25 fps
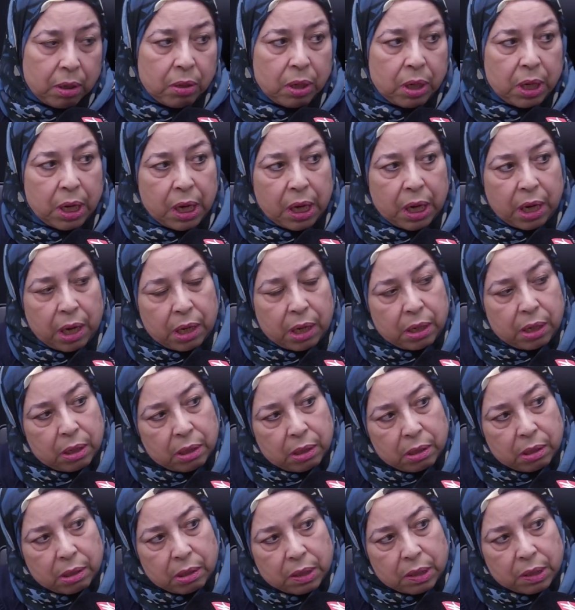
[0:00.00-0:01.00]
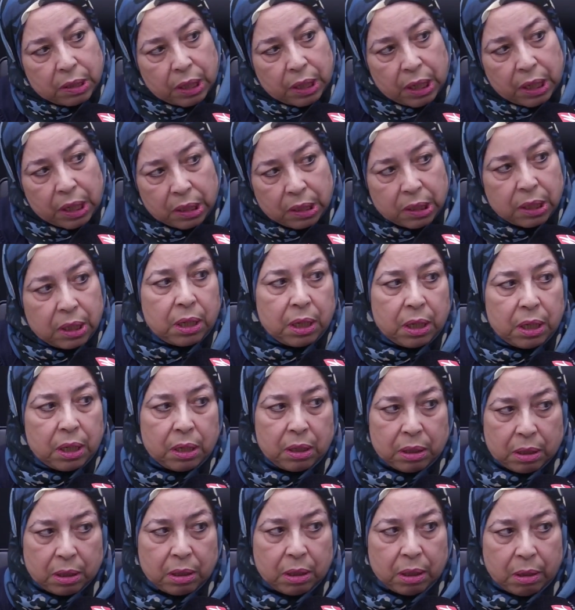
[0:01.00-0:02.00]
الا كان الصغير
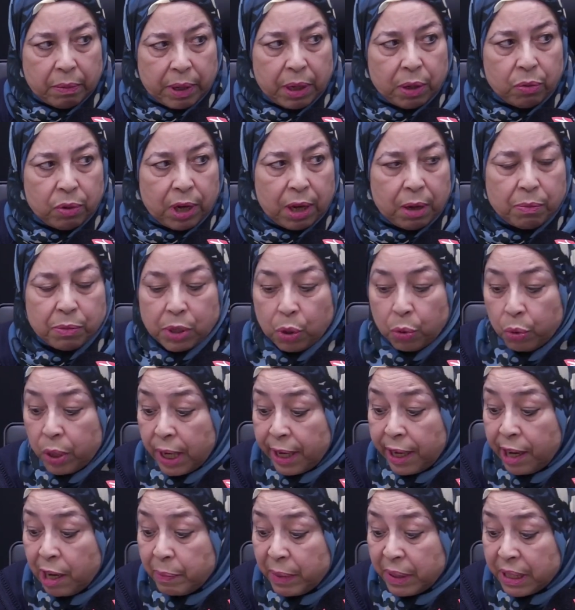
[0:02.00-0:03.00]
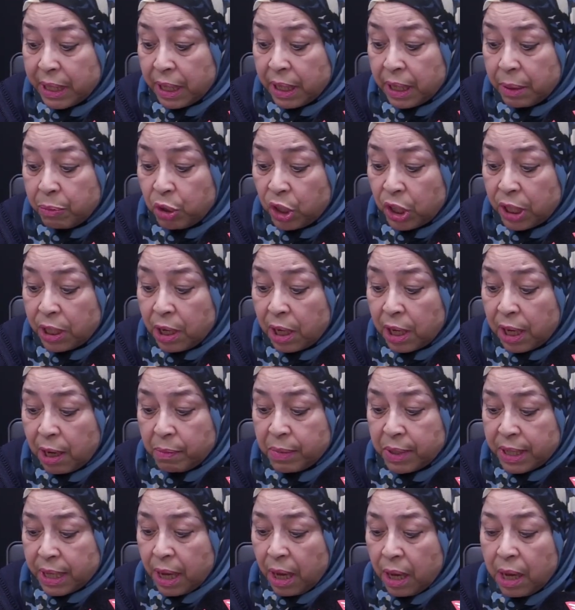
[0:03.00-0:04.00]
ديري اربعه ولا خمسه والا كان مثلا مشينا
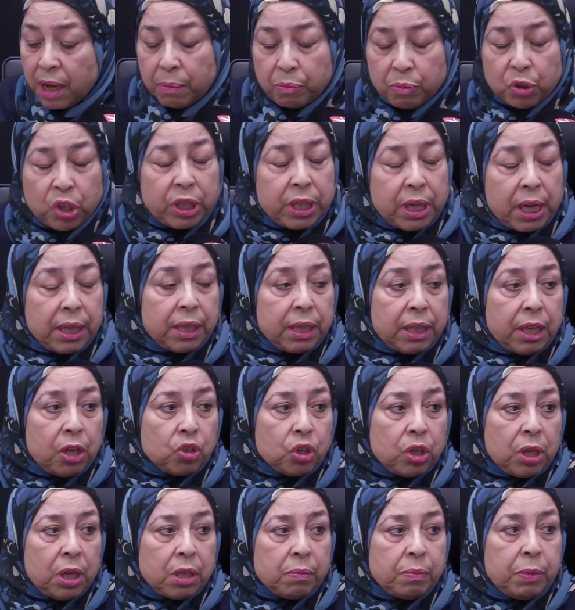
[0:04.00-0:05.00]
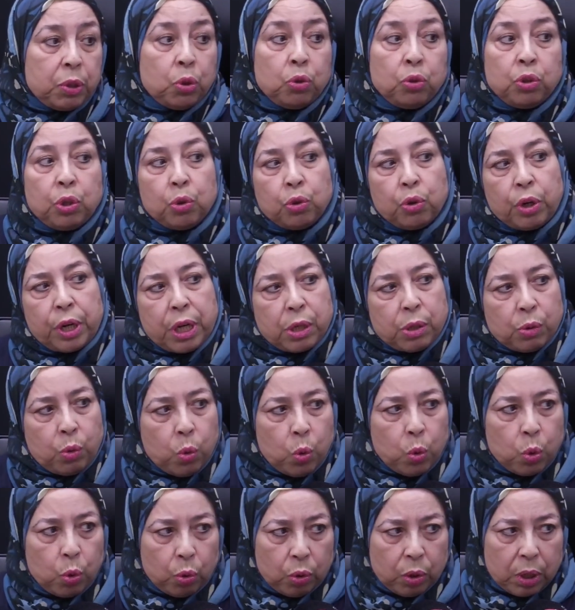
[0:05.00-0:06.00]
لخمسه مشينا ل 12 سميتو نديرو الراس
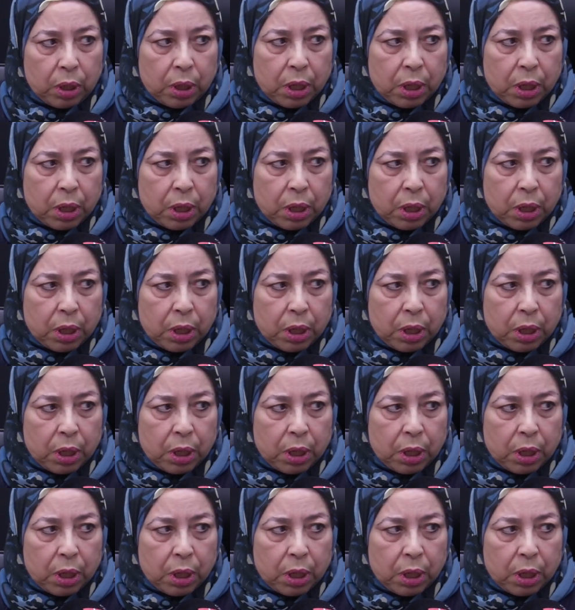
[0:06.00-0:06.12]
كله